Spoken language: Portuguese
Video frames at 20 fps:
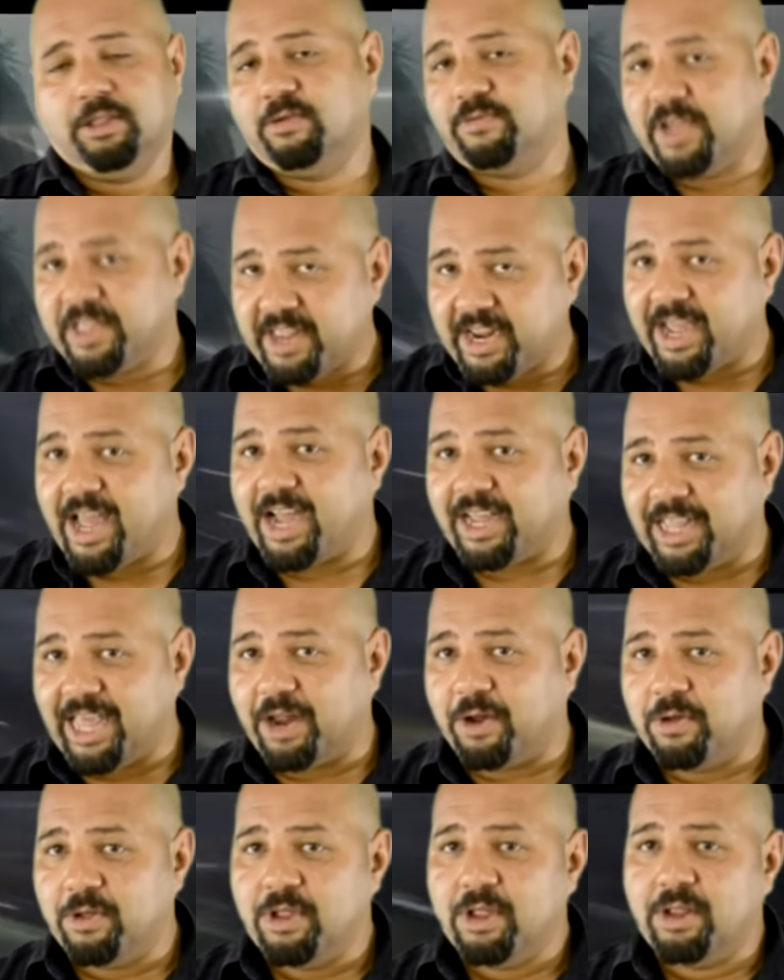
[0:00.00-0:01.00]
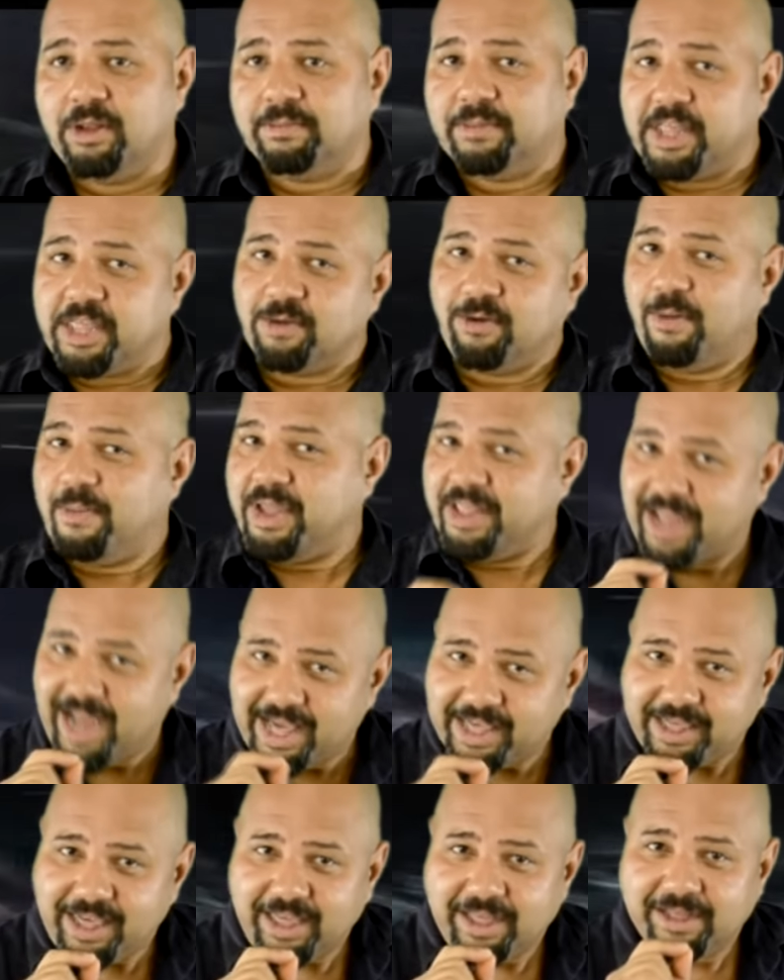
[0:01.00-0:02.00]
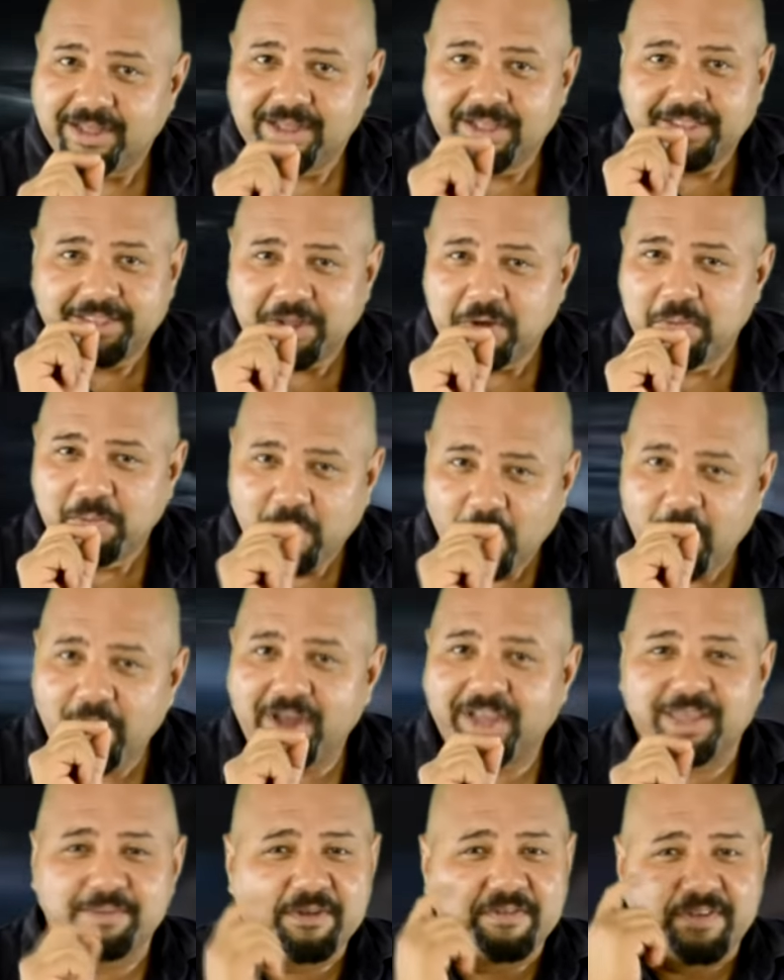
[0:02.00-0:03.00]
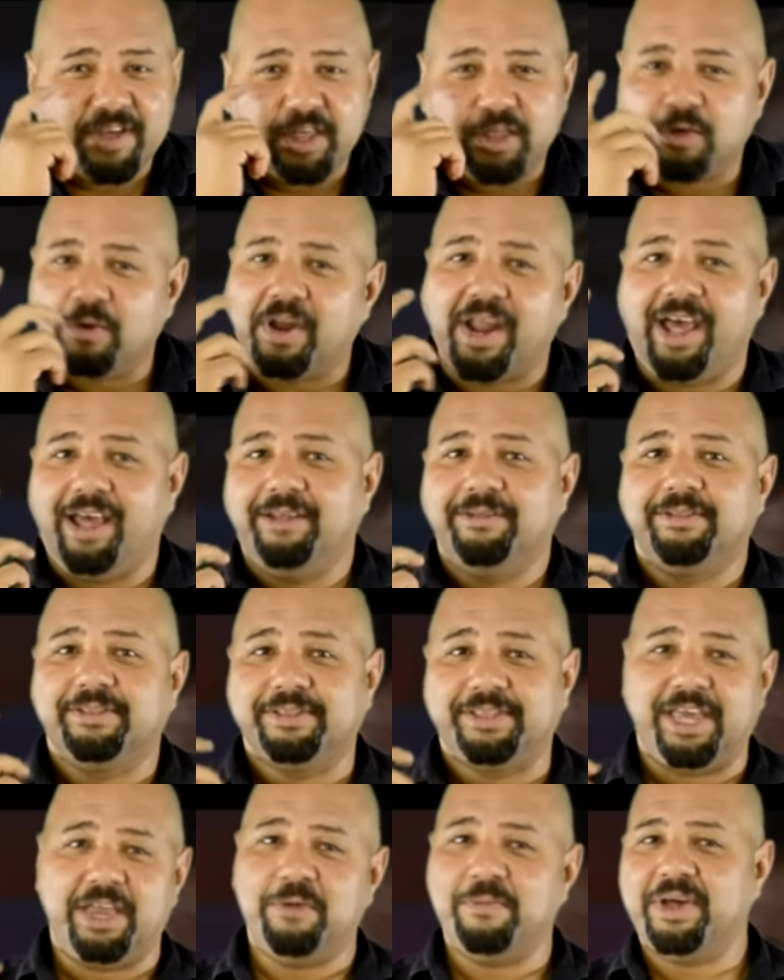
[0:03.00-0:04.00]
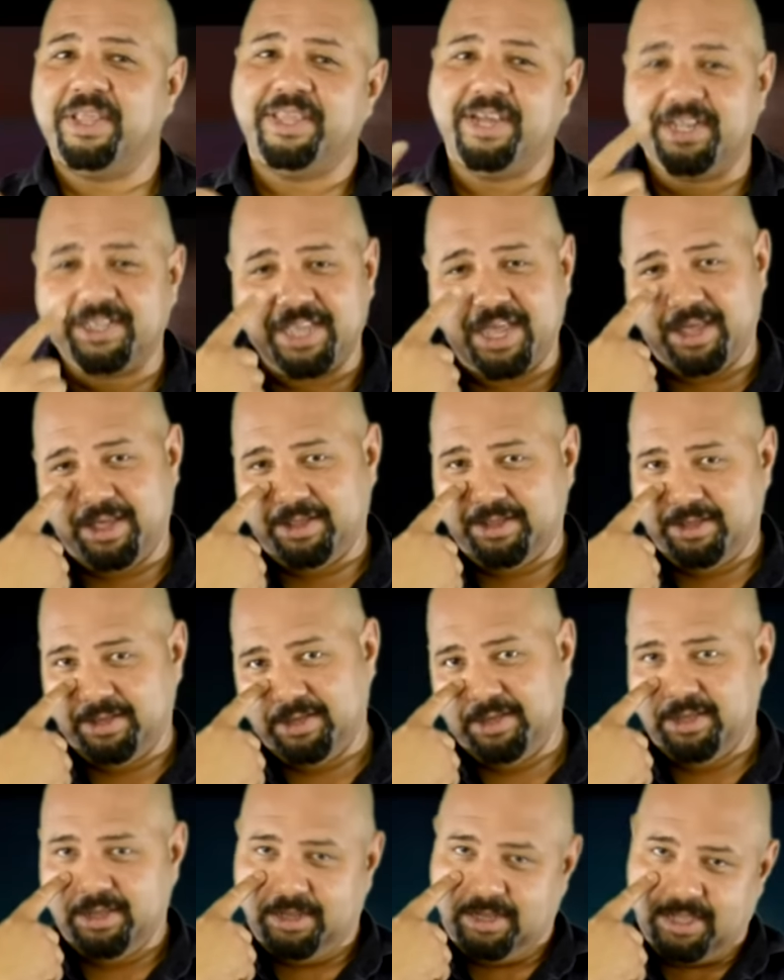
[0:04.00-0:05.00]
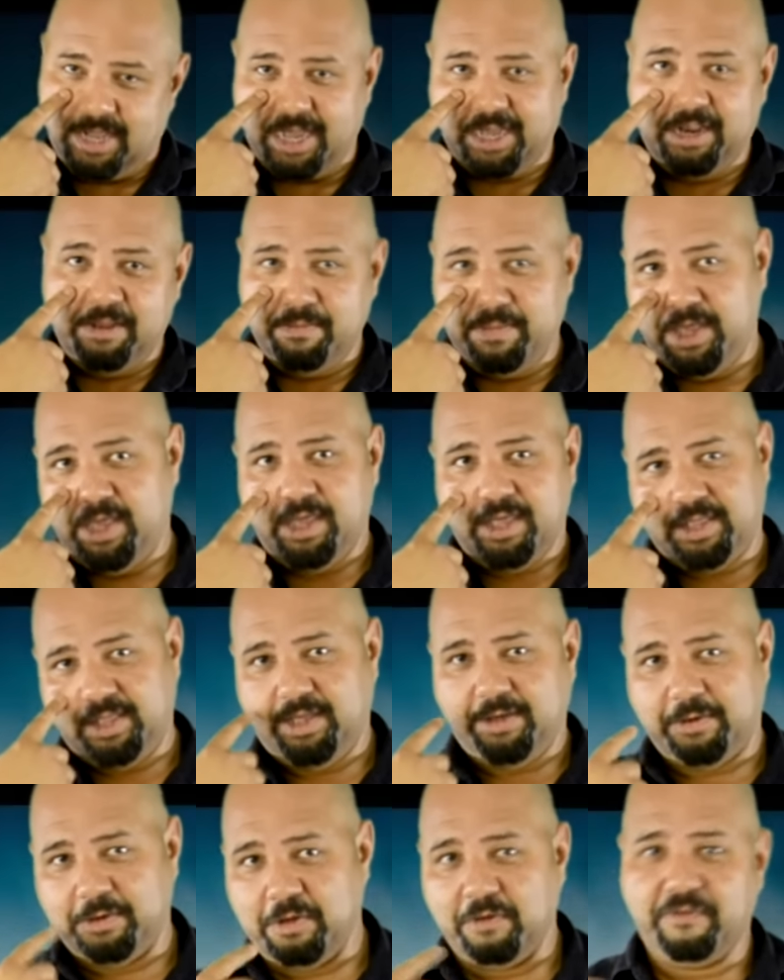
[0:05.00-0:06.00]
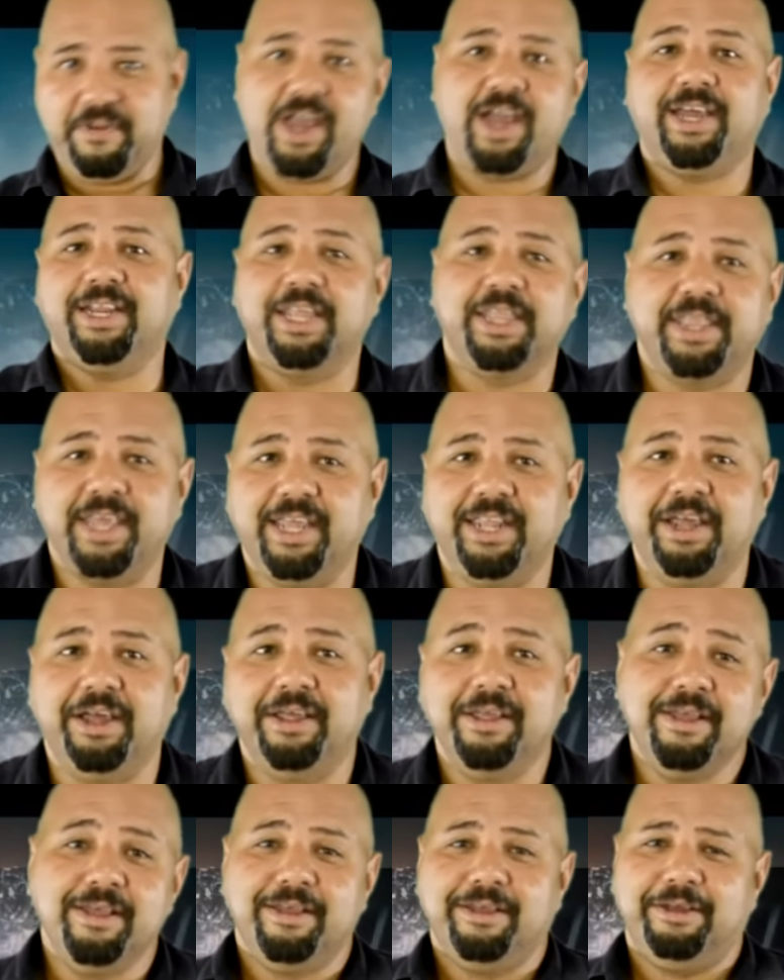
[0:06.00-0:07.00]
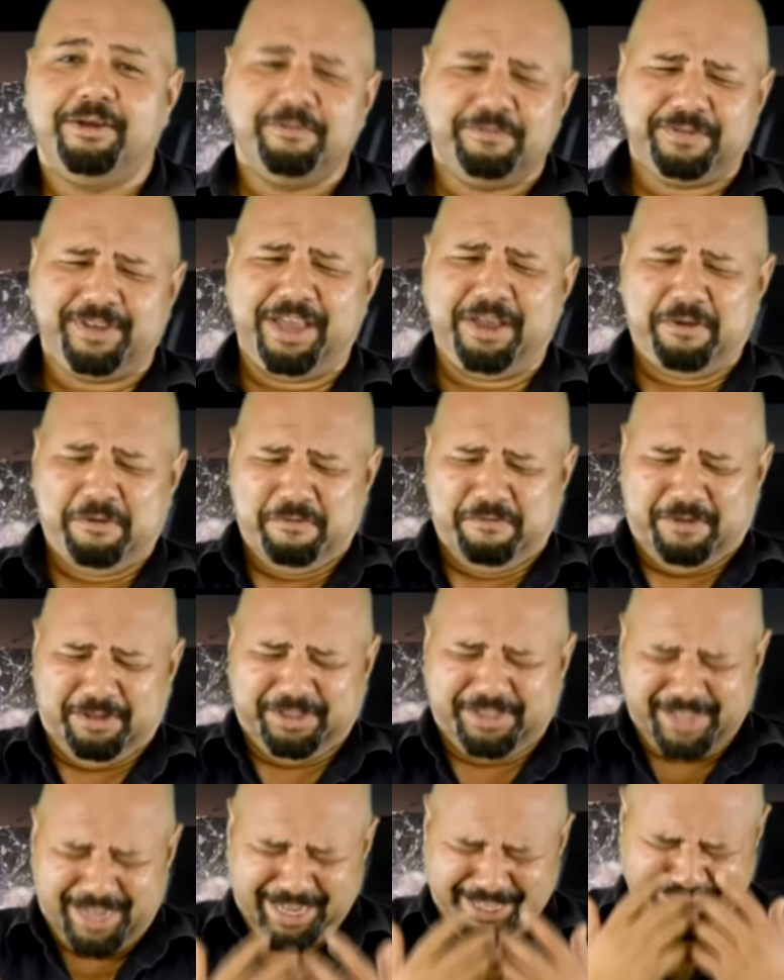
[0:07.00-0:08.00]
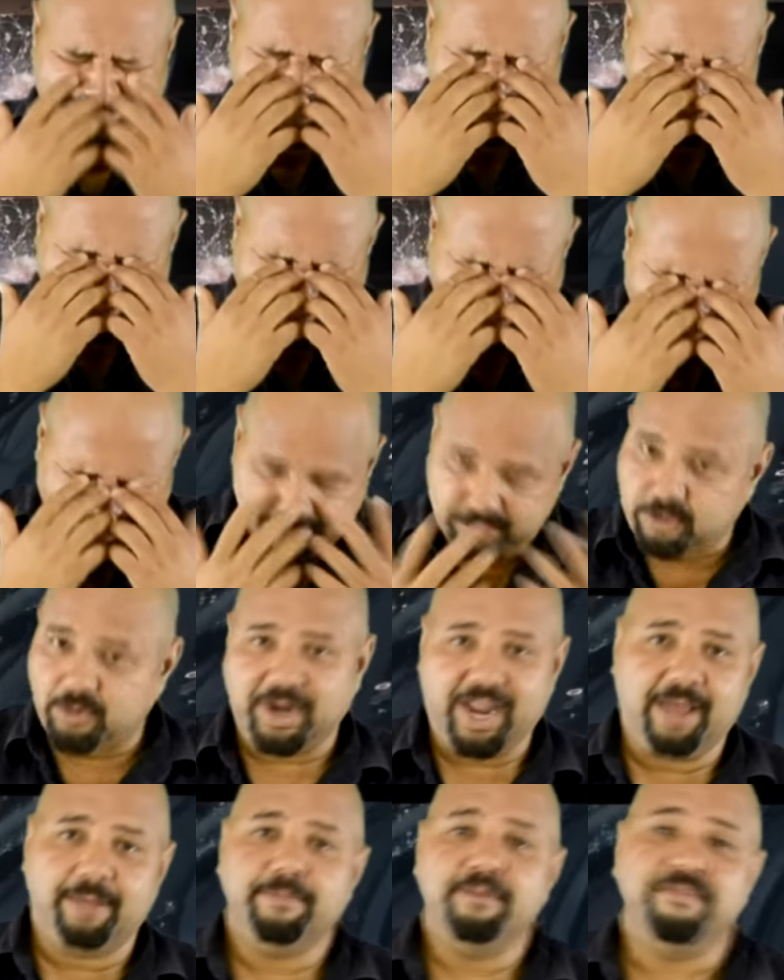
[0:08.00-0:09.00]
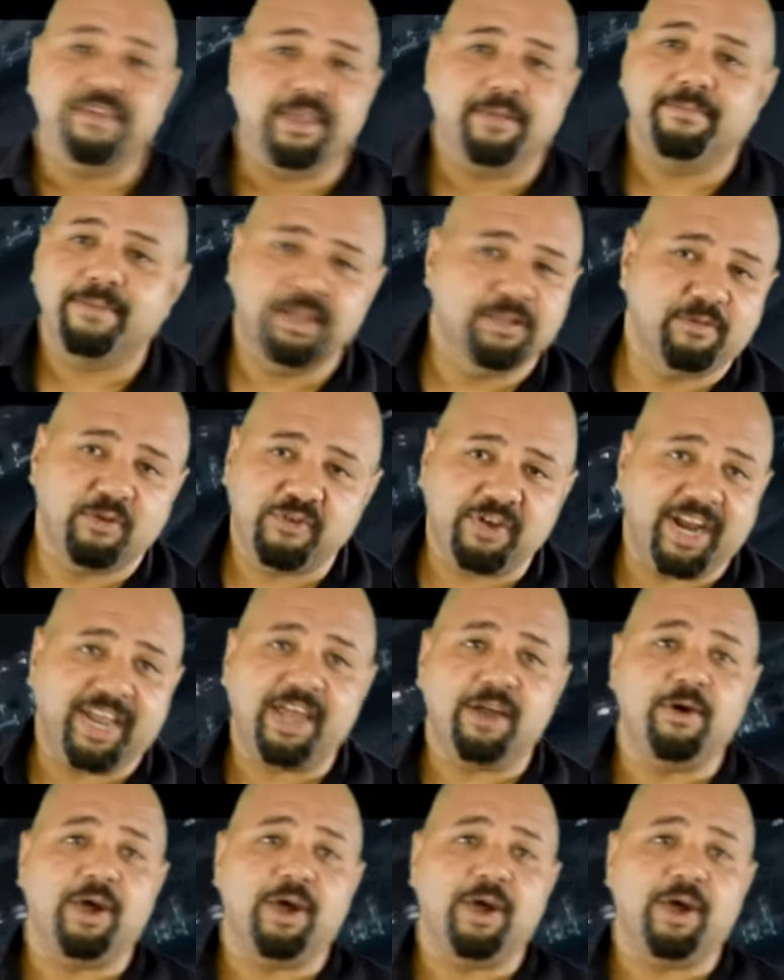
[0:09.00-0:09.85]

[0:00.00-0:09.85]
não vou entregar, claro, mas tem uma homenagem tão boa que me fez chorar. Saiu uma certa lagriminha, assim. Quando eu vi aquela cena, eu fiquei com vontade de chorar. Enfim, mas não vou chorar aqui